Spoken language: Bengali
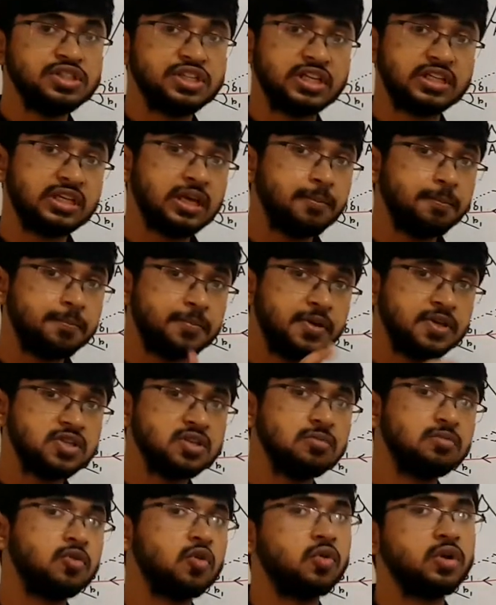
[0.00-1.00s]
সেটা
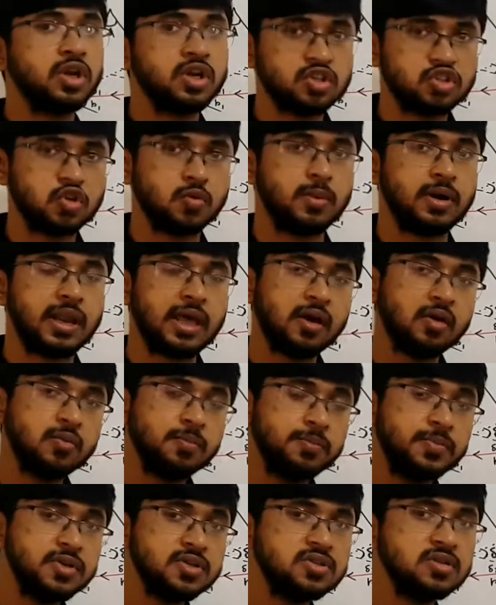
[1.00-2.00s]
প্রিজম কোণের সমান এখন
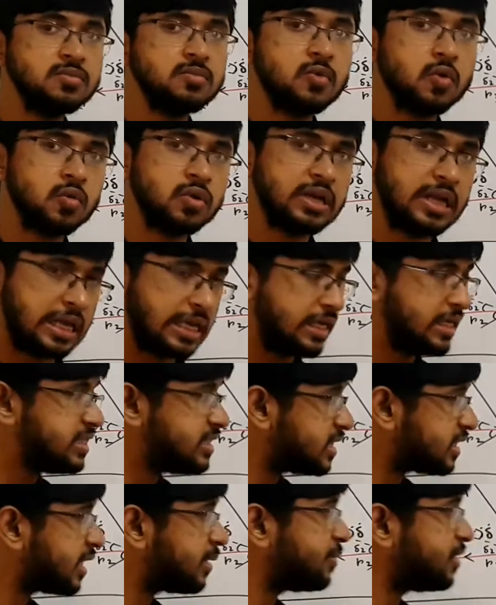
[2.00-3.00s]
প্রিজম কোণটা কি
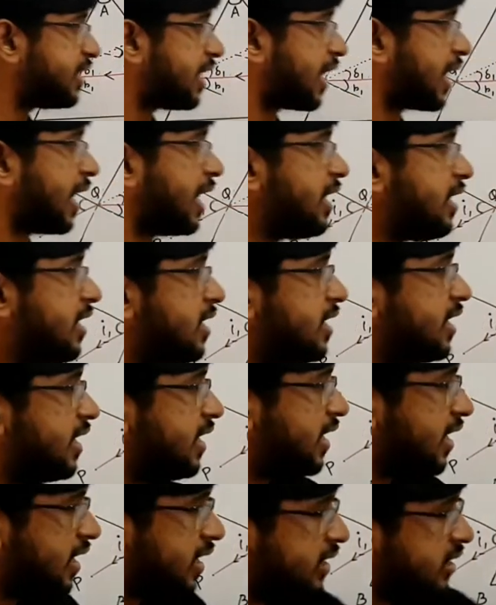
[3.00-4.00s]
সেটা আমি দেখাই
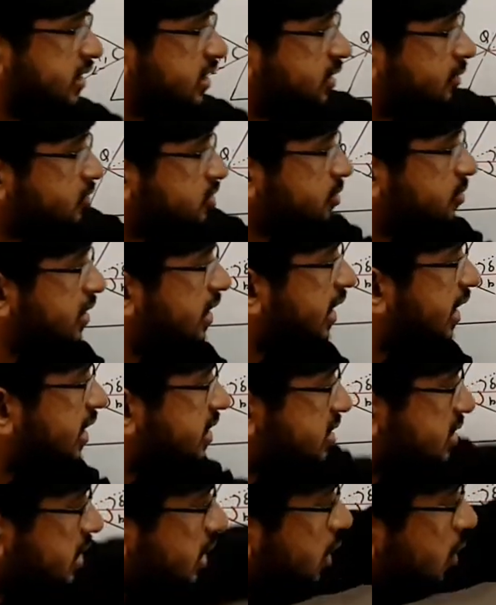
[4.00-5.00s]
এখানে দেখতে পাচ্ছ আমি
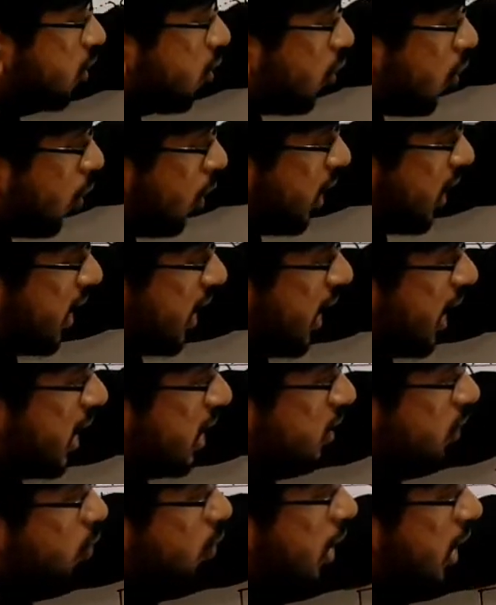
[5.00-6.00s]
লিখেছি কোণ এ
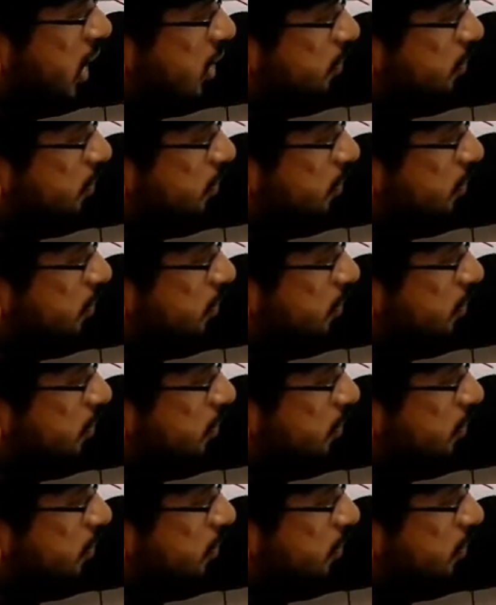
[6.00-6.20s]
ইকুয়াল